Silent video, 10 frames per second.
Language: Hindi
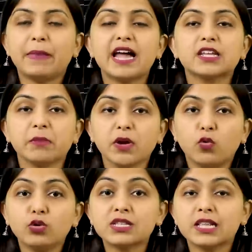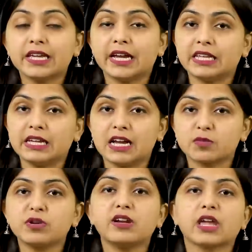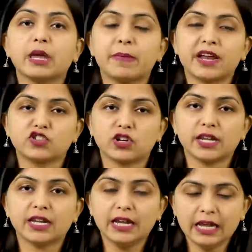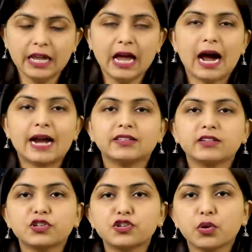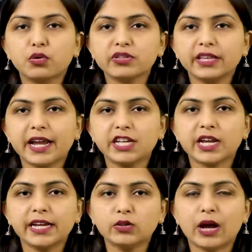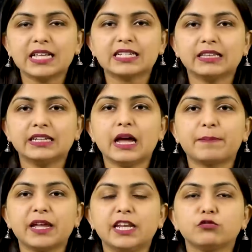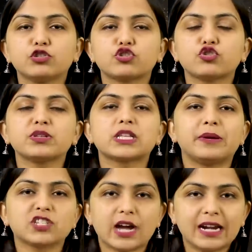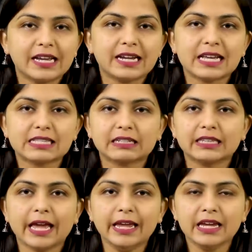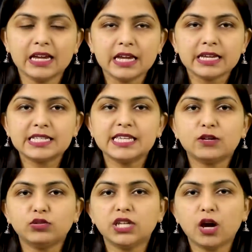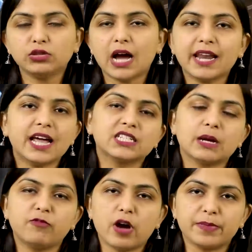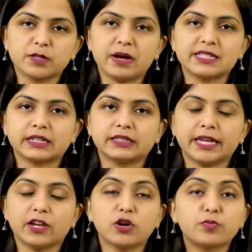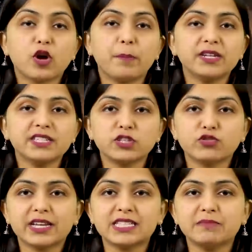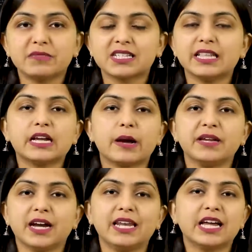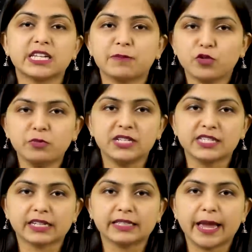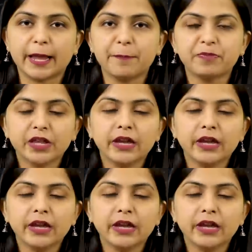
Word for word: पार्क में ओस लगी हरी घास पर नंगे पैर चलें आर्थिक दृष्टिकोण से देखा जाए तो आज का दिन आपके लिए कुछ शुभ समाचार लेकर आ सकता है किसी को दिया उधार आज आप वापस पा सकते हैं और प्रॉपर्टी से जुड़े किसी मसले का भी हल आज आपको मिल सकता है